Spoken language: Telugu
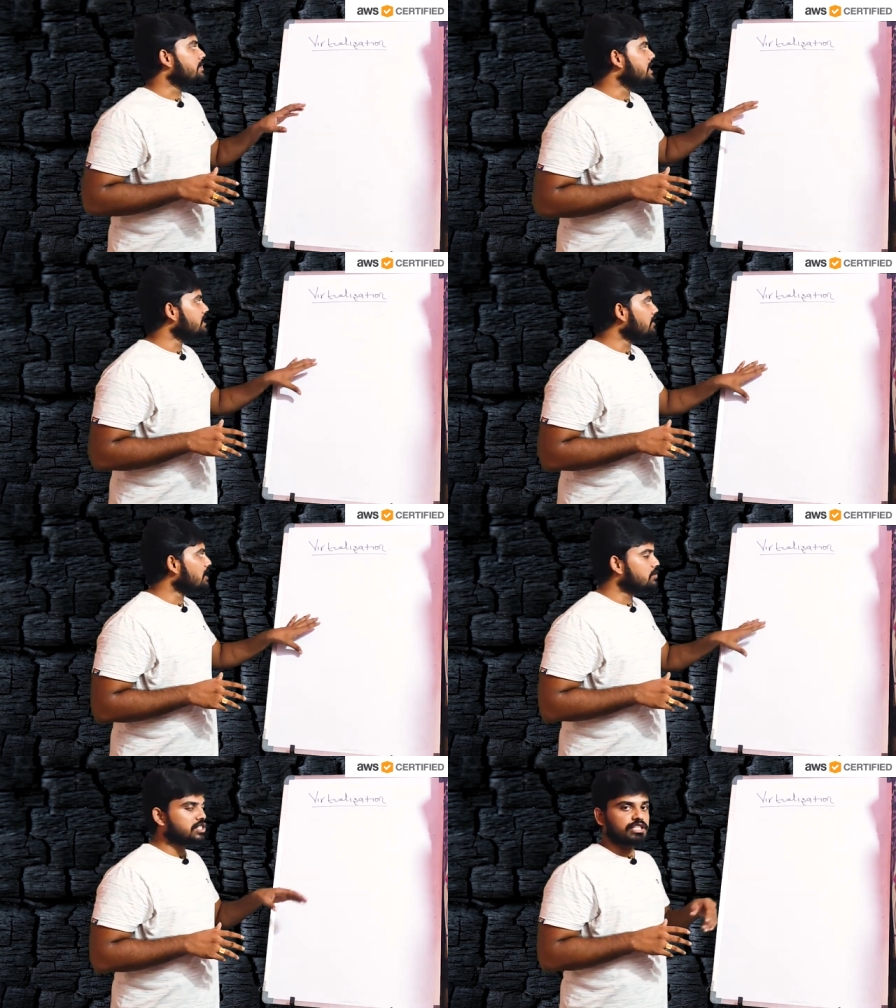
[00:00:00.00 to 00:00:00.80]

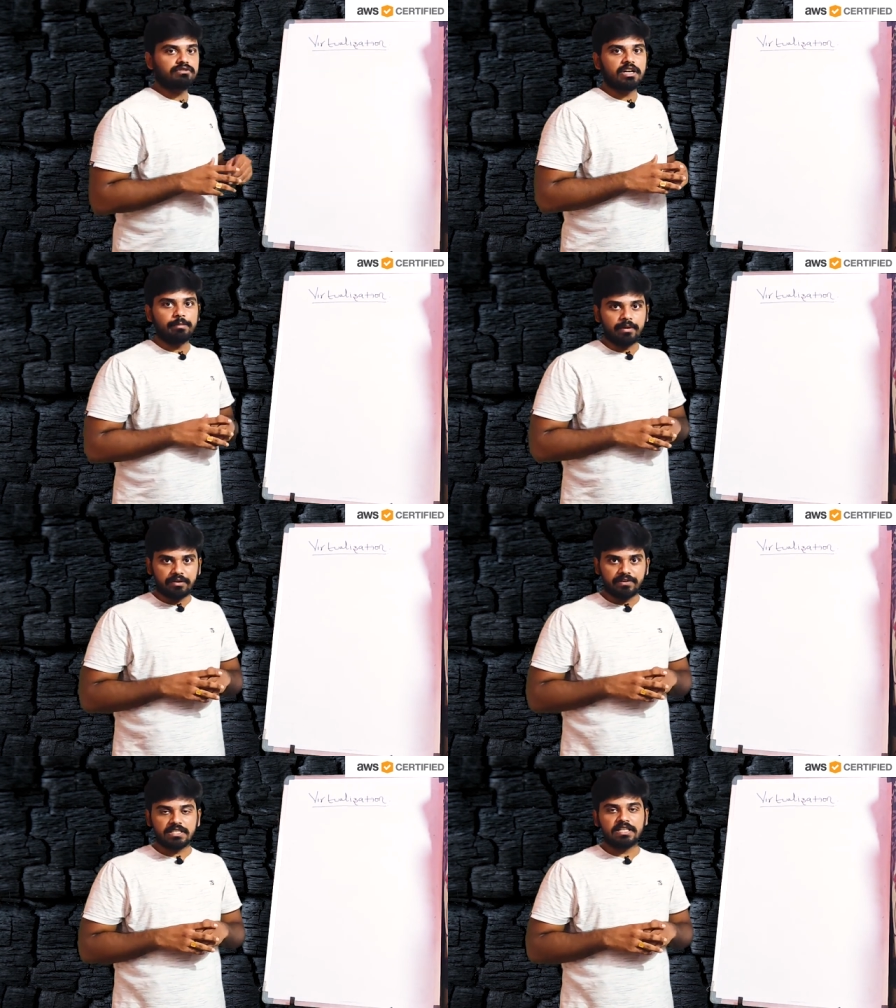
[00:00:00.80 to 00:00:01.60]
దీనివల్ల వచ్చేటువంటి
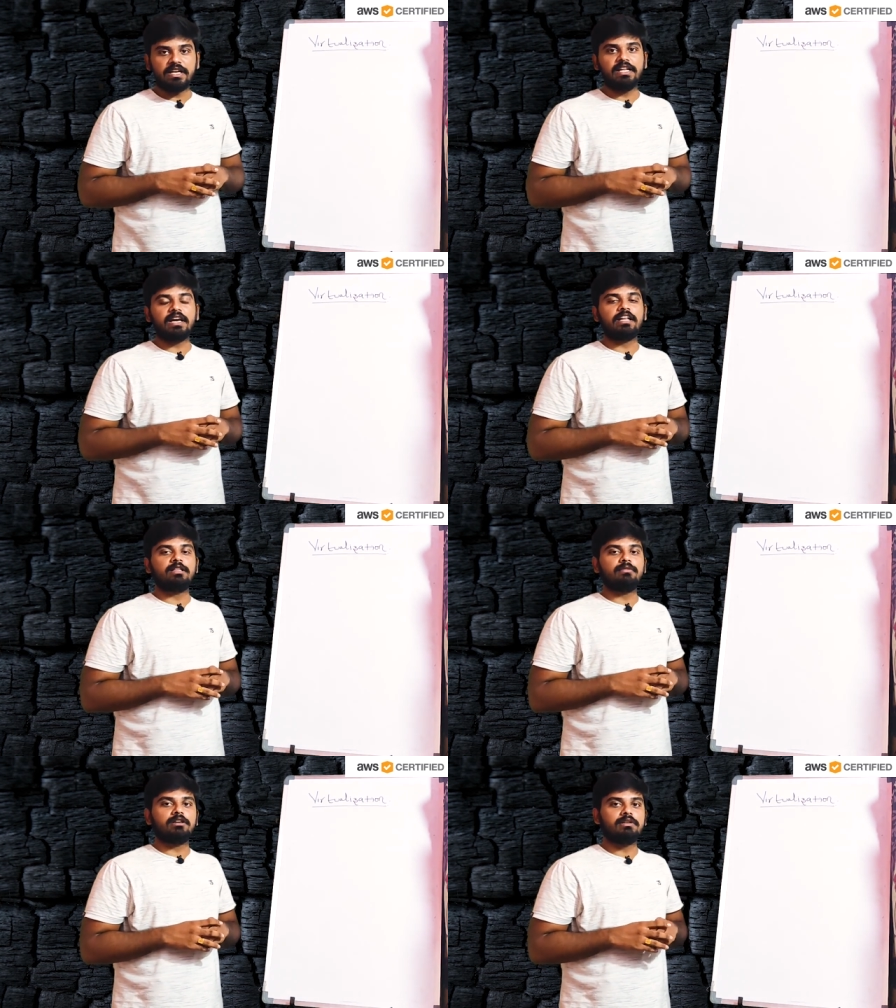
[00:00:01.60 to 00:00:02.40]
బెనిఫిట్స్ ఏంటి
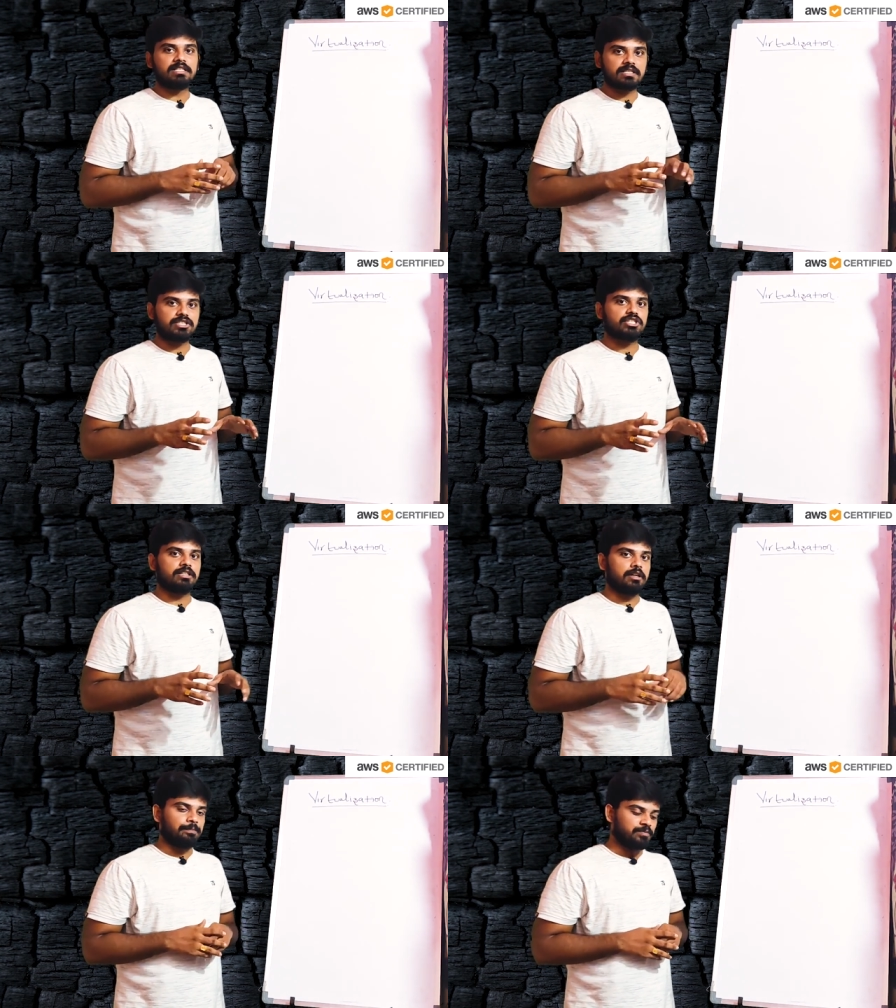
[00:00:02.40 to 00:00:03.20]
అనేది మనం డిస్కస్
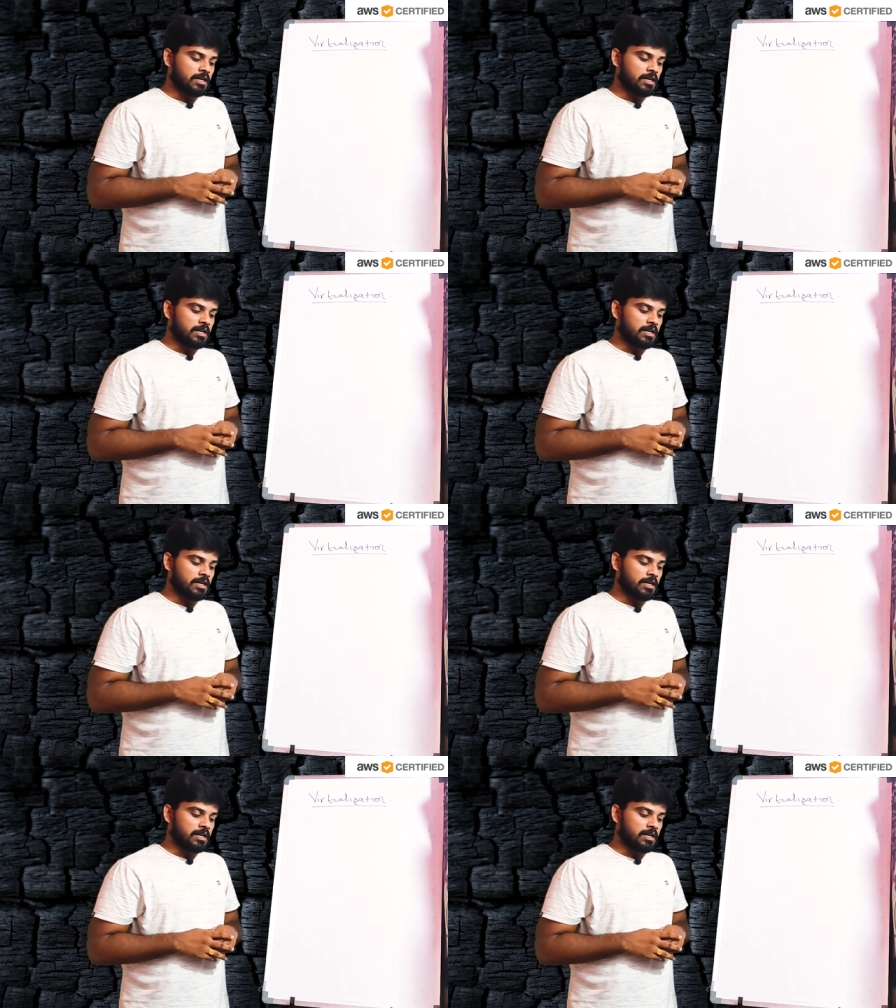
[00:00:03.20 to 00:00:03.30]
చేద్దాం